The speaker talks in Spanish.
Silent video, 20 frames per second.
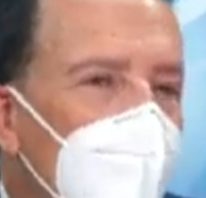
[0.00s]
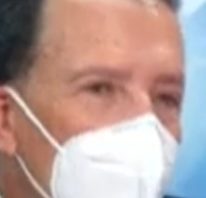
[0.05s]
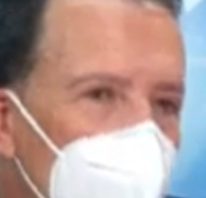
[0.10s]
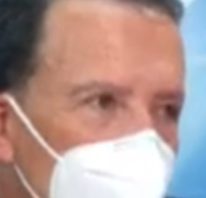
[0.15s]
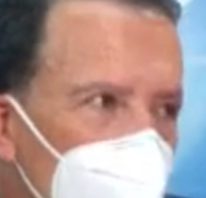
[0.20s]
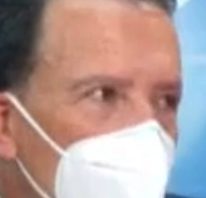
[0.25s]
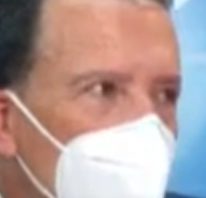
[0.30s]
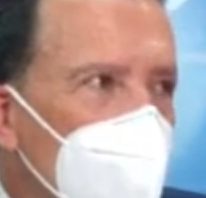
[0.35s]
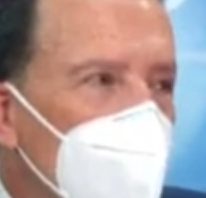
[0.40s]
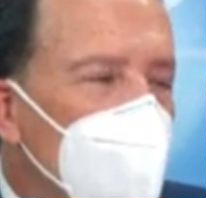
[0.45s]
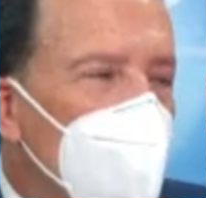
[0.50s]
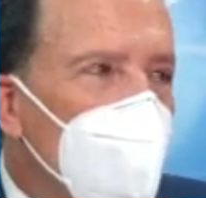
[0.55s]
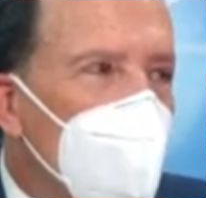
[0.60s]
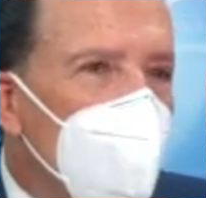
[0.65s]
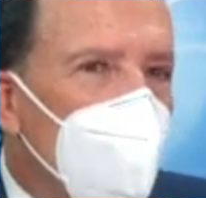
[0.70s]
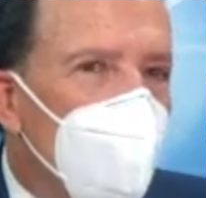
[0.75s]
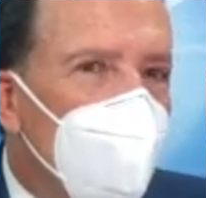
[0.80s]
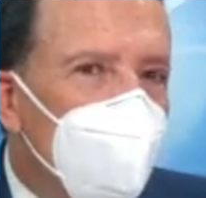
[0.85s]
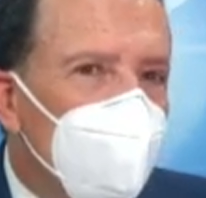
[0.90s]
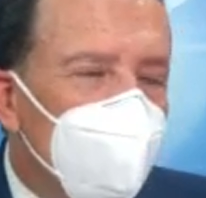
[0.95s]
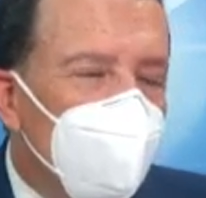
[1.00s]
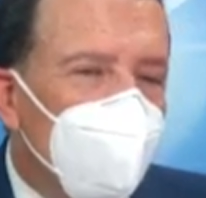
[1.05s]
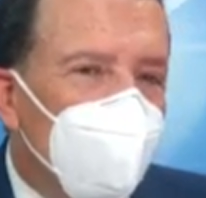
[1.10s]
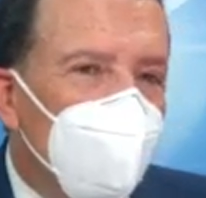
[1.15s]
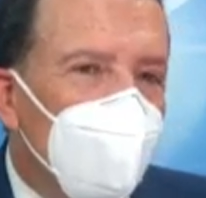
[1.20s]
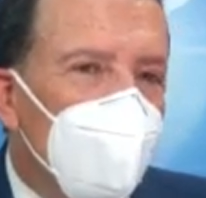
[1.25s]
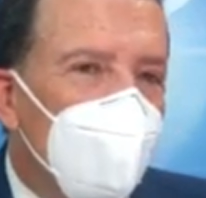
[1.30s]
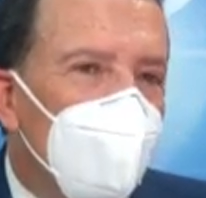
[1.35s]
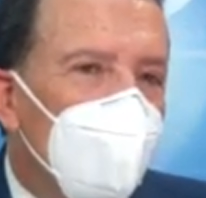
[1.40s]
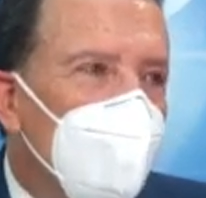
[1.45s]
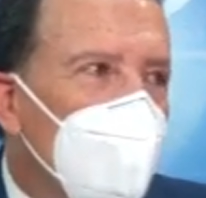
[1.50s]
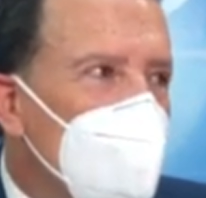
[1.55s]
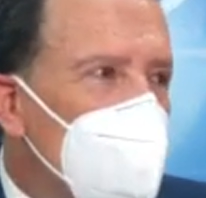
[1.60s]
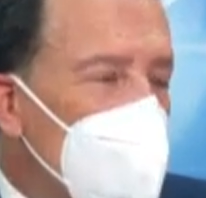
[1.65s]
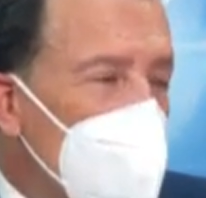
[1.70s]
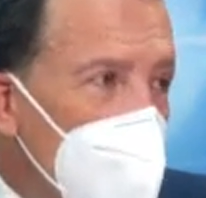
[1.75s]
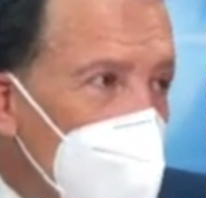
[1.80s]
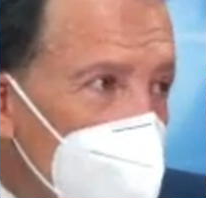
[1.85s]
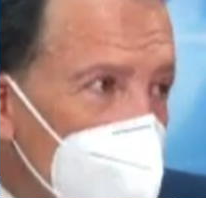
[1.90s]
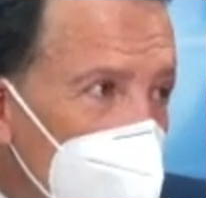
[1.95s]
Eso, repito, es
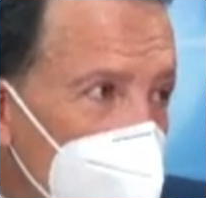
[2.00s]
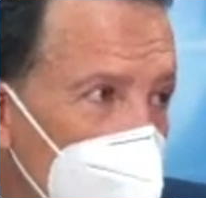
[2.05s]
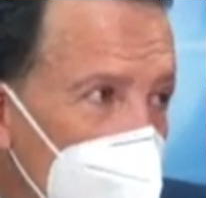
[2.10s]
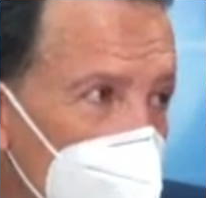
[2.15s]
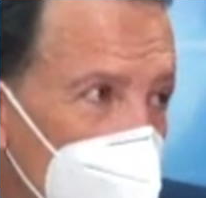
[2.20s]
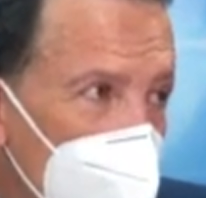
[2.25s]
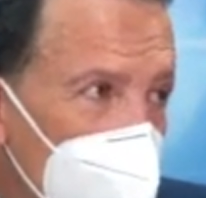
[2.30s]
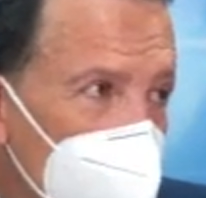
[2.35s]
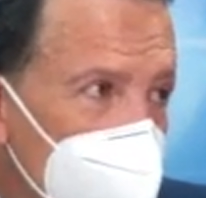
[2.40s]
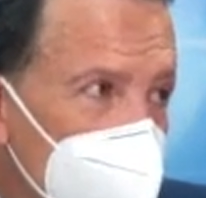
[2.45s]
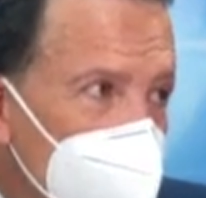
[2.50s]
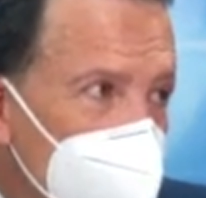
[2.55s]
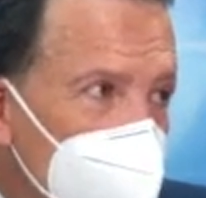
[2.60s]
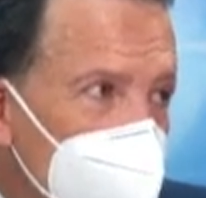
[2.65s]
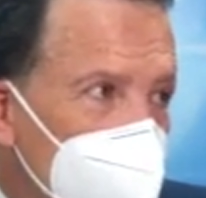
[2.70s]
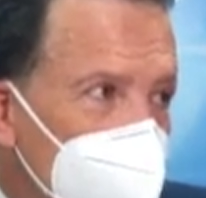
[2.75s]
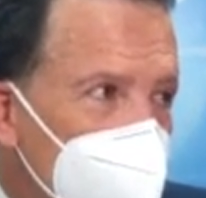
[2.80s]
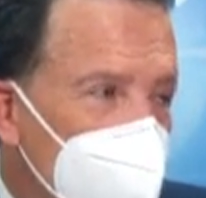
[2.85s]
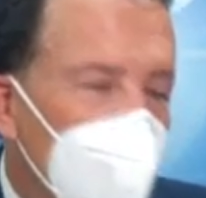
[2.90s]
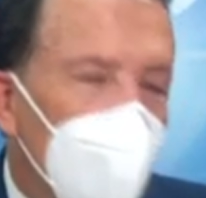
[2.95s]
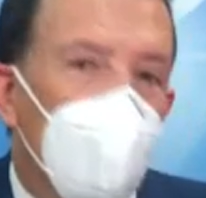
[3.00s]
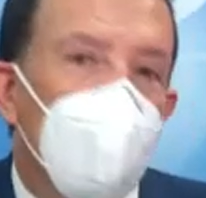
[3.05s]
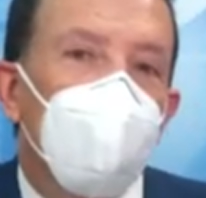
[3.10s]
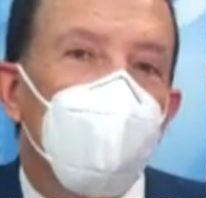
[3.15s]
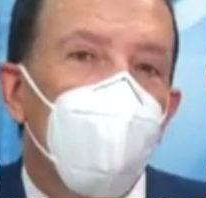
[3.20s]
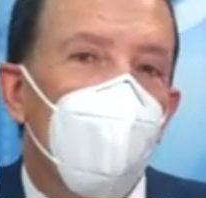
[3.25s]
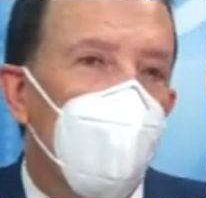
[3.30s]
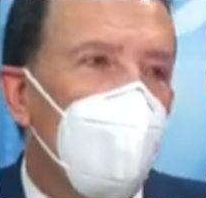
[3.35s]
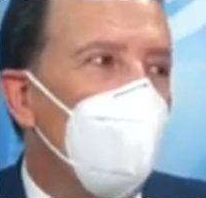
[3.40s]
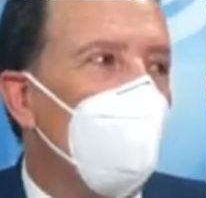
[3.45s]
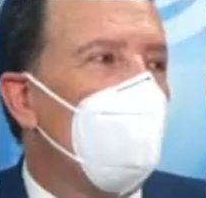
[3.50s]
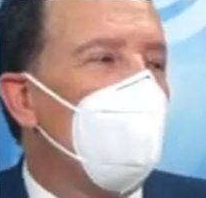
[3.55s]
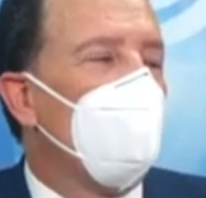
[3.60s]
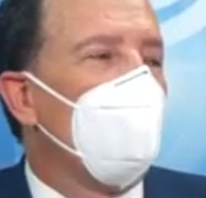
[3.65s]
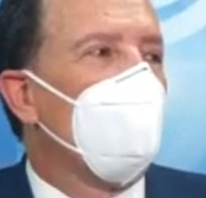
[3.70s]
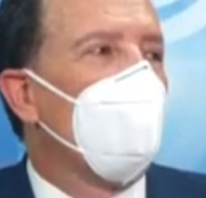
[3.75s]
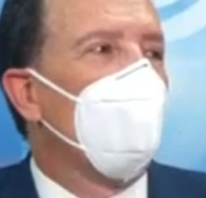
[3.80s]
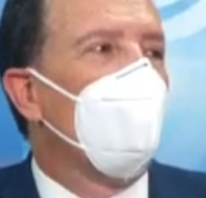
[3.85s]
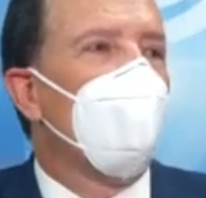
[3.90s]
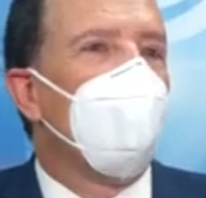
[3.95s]
bueno y malo. ¿verdad? Es bueno
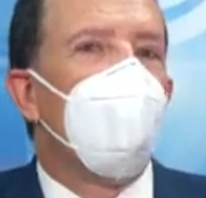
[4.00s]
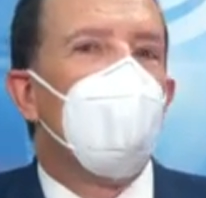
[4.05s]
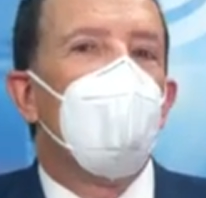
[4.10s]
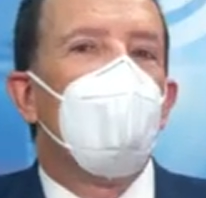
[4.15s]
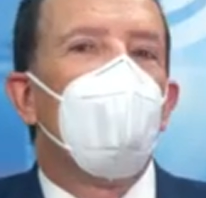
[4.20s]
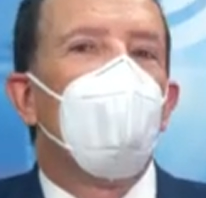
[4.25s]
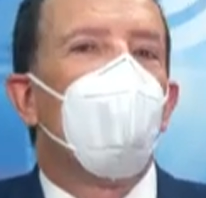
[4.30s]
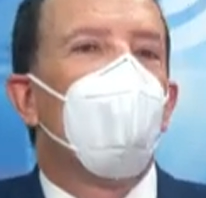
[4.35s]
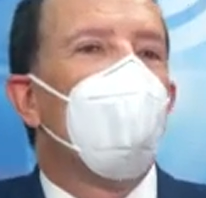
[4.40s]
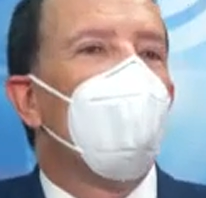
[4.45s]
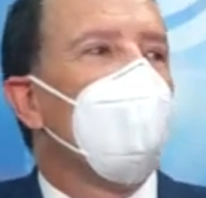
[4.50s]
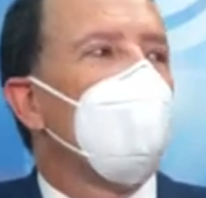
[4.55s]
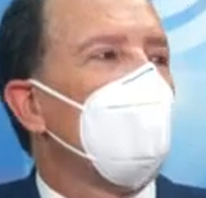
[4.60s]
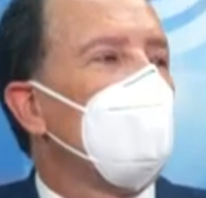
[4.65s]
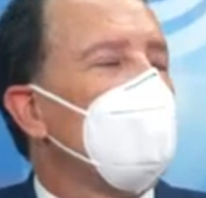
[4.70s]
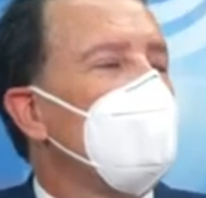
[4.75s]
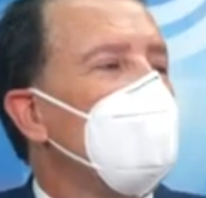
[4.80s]
porque uno diría no voy a